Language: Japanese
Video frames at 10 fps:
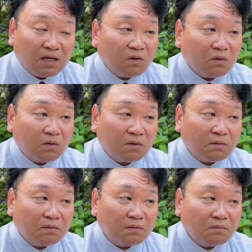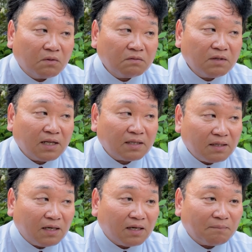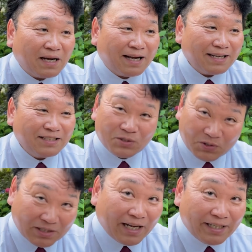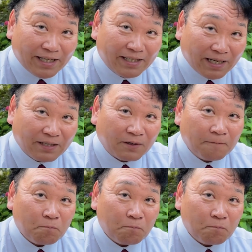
あの僕がなったらまあ一応伝えていきたいと